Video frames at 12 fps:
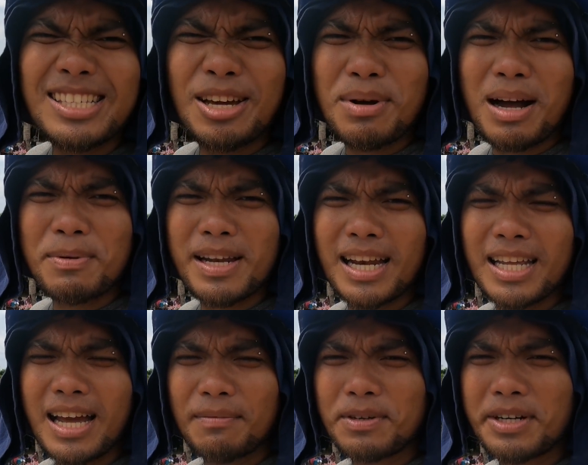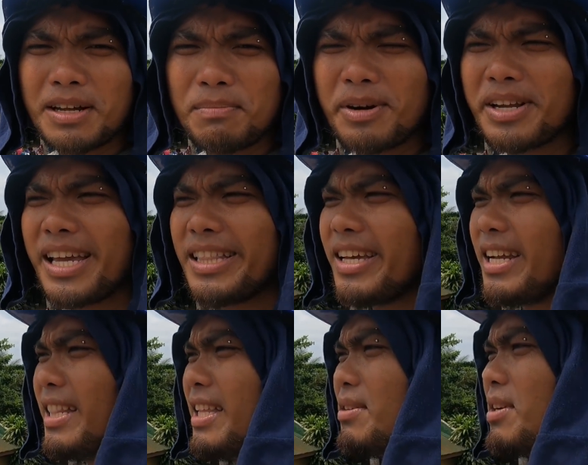Yan mga panalig, after ng merienda,
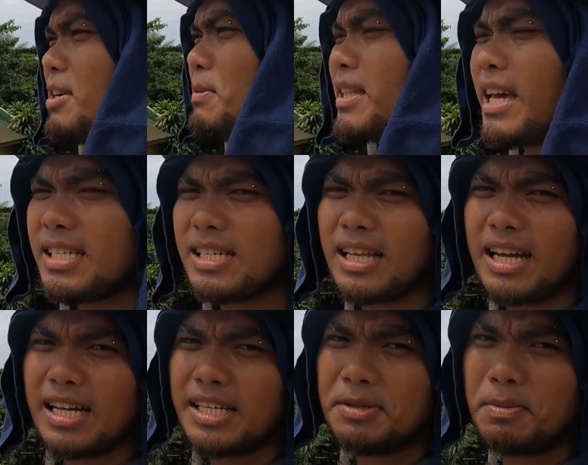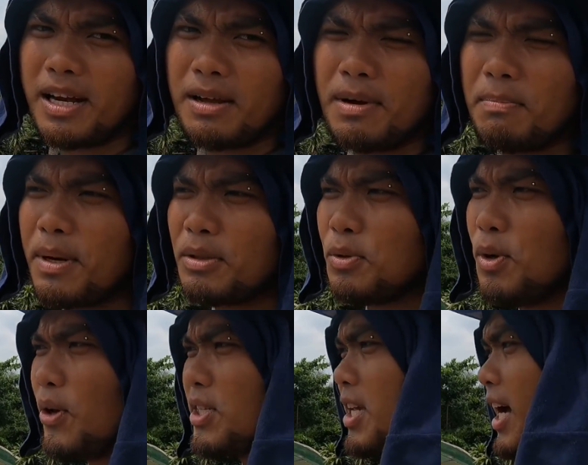nandito na naman tayo sa taas para
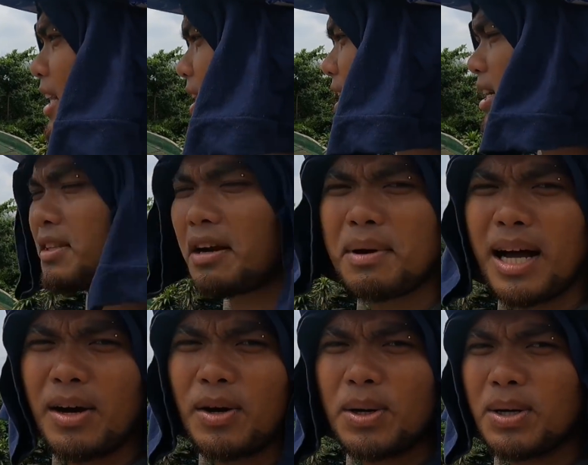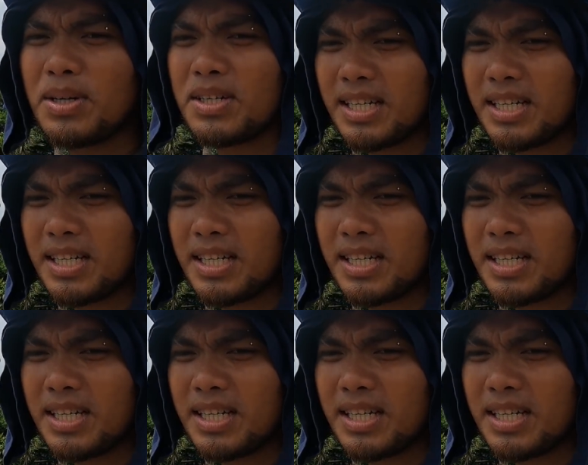magpatuloy sa ating ah, trabaho.